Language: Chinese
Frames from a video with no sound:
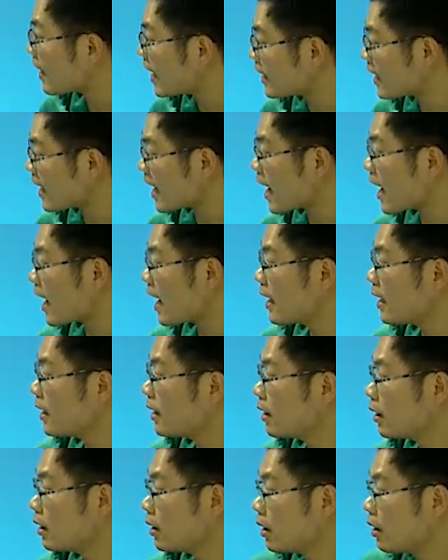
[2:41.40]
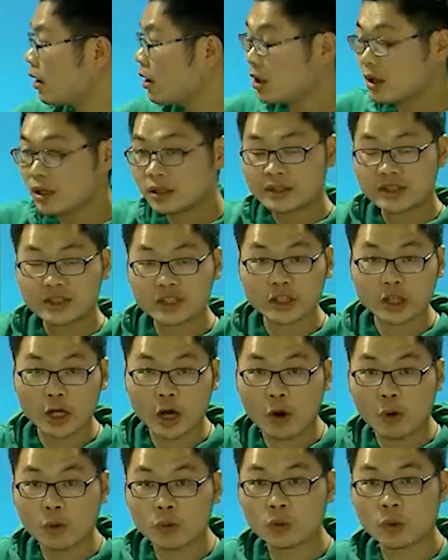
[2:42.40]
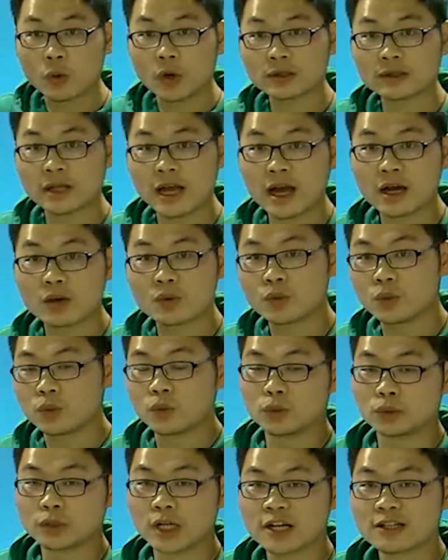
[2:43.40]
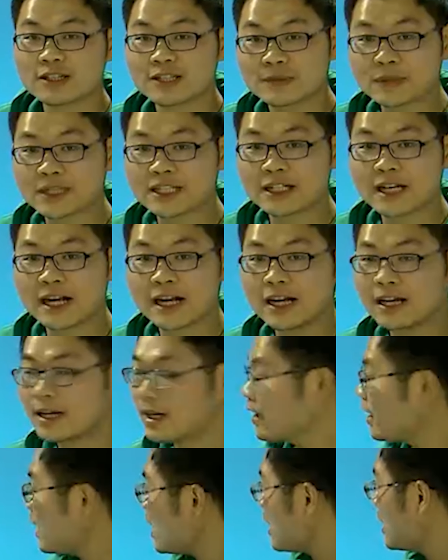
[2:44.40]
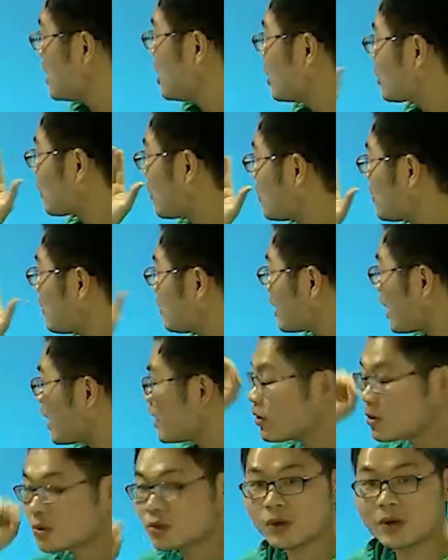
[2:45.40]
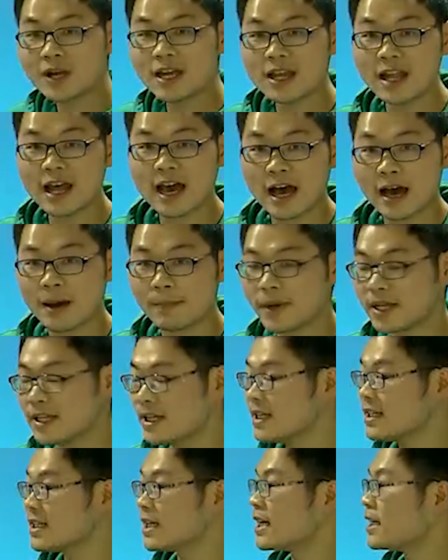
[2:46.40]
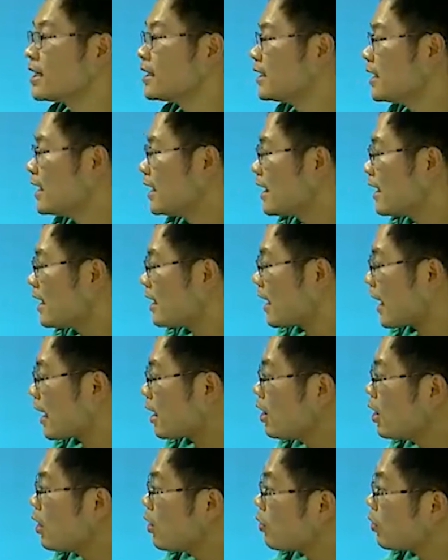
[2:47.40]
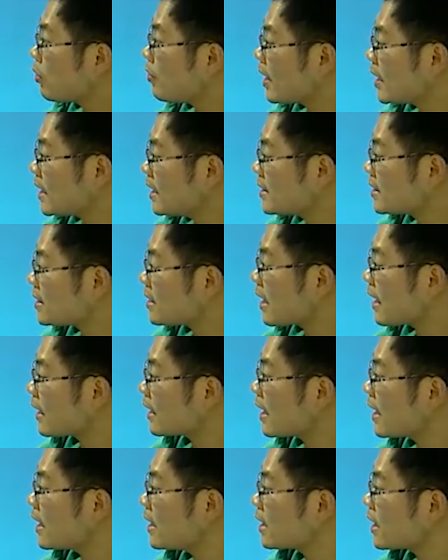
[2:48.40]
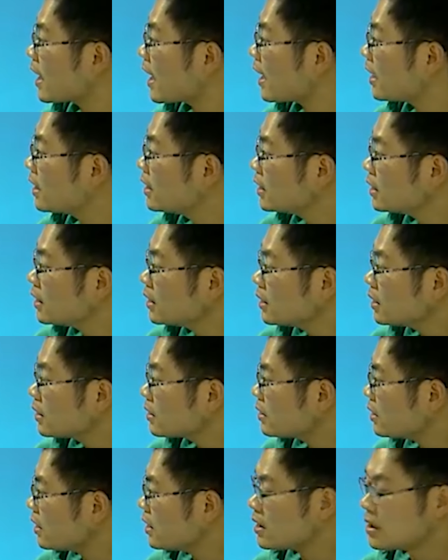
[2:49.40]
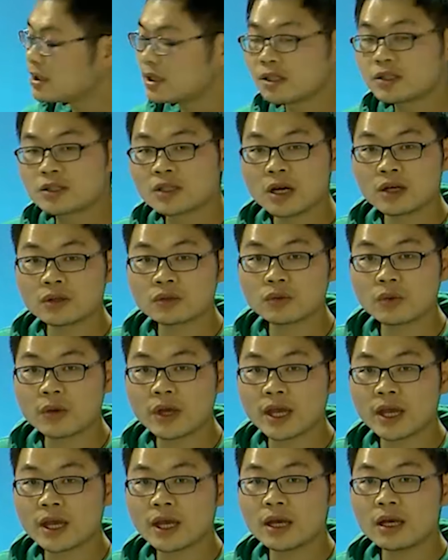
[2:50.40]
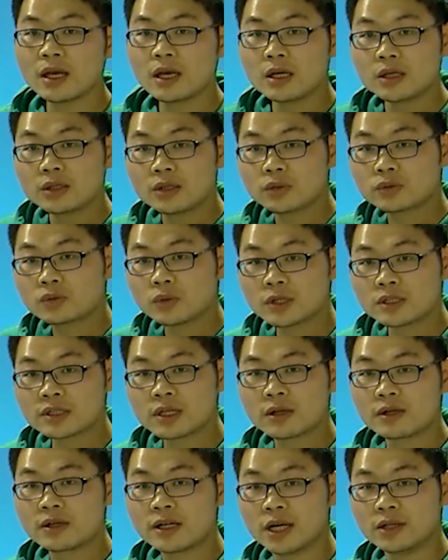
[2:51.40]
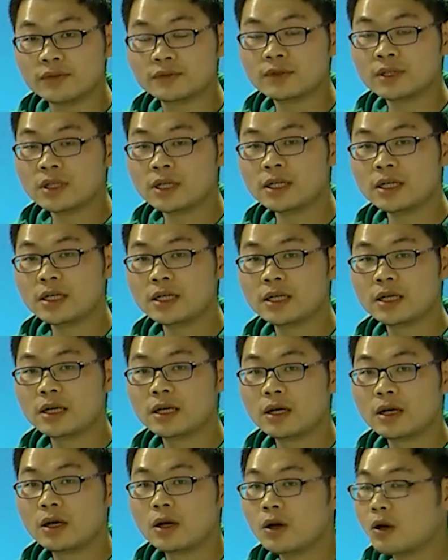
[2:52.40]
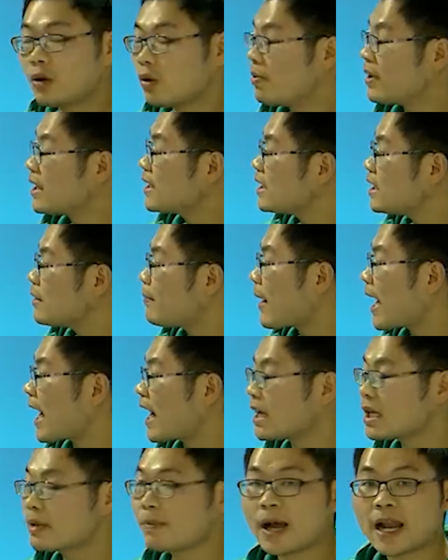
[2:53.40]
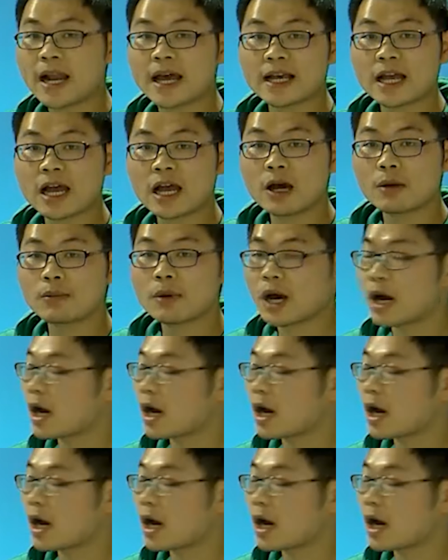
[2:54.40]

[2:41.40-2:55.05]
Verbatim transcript: 嘛的呀？敲锣打鼓的，是不是？哎，同样的还有吹喇叭的呢。来，我们一起来看一看，这里仪仗队有多少人呢？我们一排一排来看，好不